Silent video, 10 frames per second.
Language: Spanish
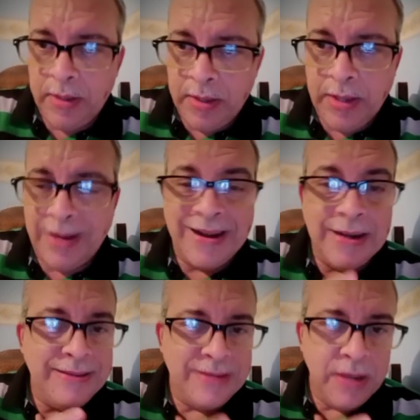eh,
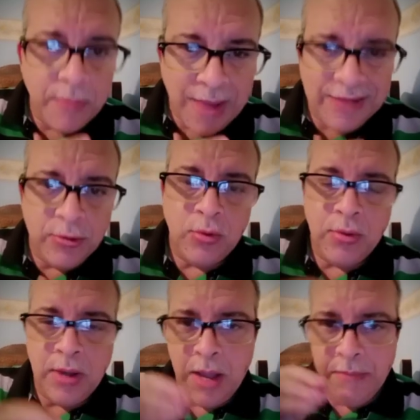reservando
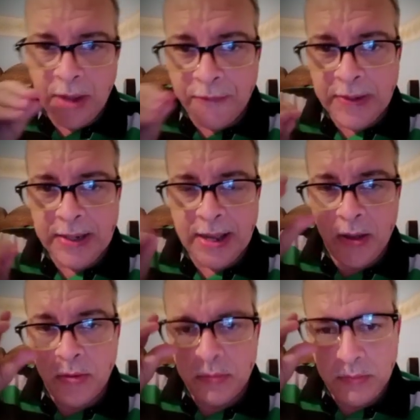a mi
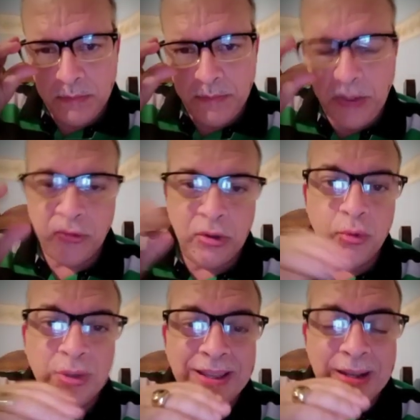afiliado. Pero si
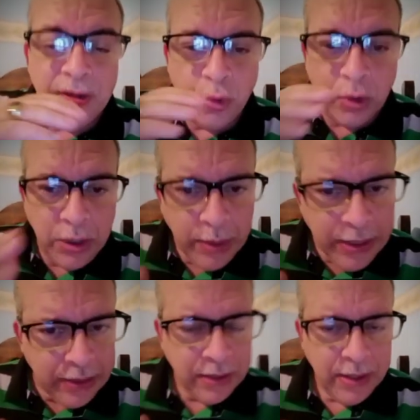tú te quieres
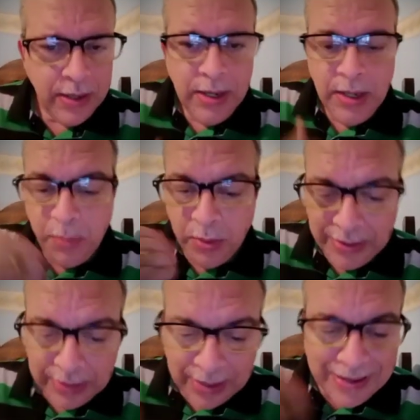suscribir y
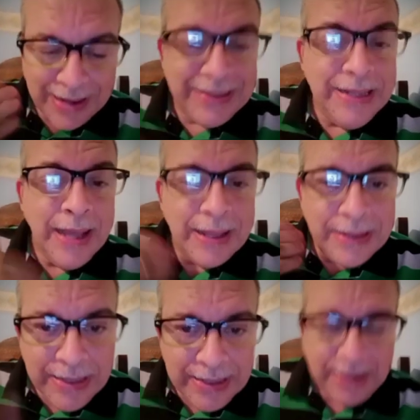ponerte a ganar día a
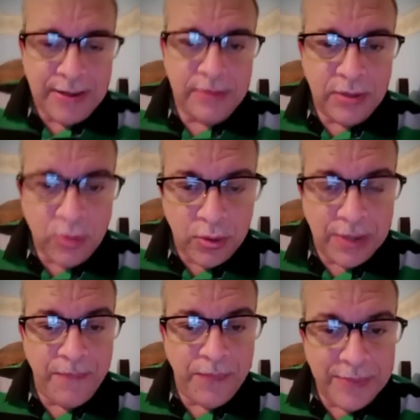día,
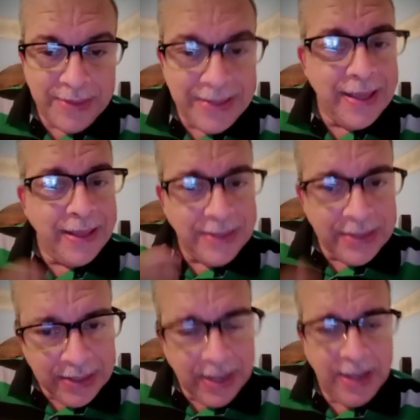señores, día a
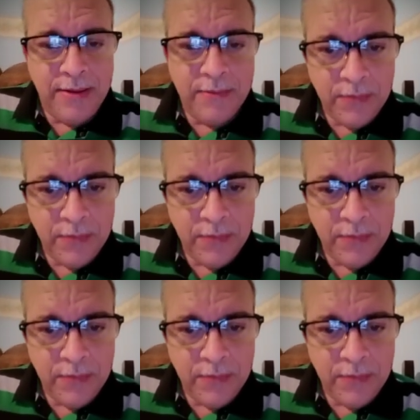día,